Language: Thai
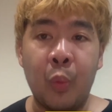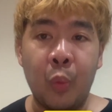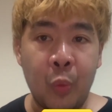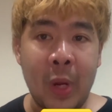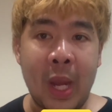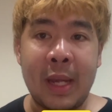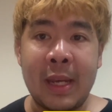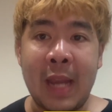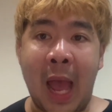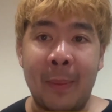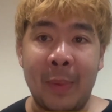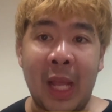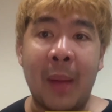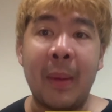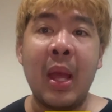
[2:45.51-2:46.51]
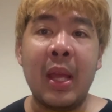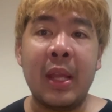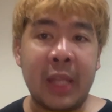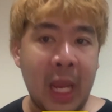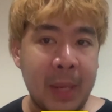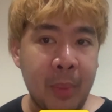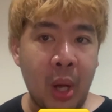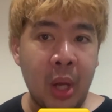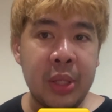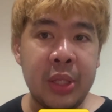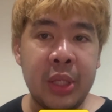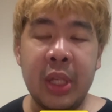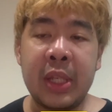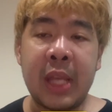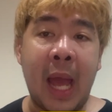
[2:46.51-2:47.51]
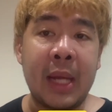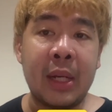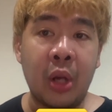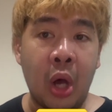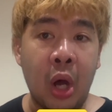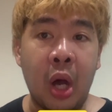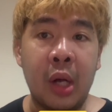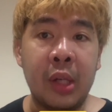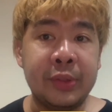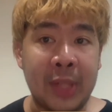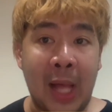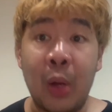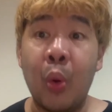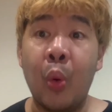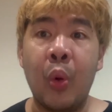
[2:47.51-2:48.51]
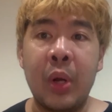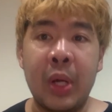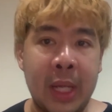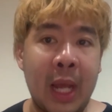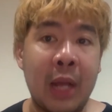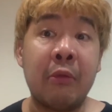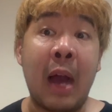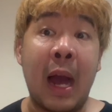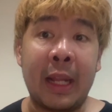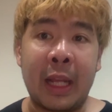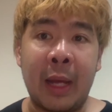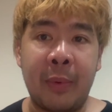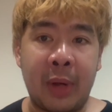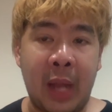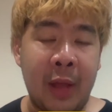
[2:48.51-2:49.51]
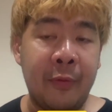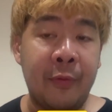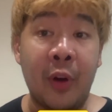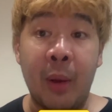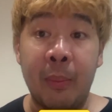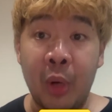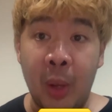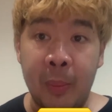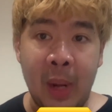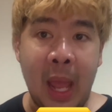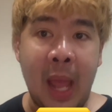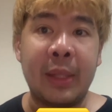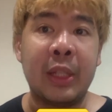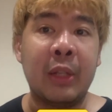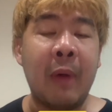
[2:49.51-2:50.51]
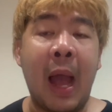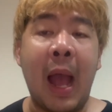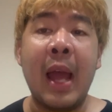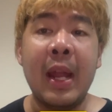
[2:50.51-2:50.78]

เวียดนามนะครับเกตบอลชื่อชั้นของซาอุเหนือกว่านะครับแรกฟอร์มรอบแรกถือว่า